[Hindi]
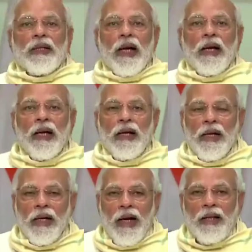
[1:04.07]
भी तय
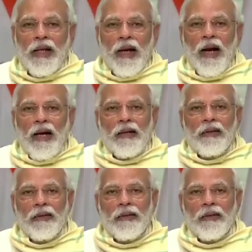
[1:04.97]
करने का अधिकार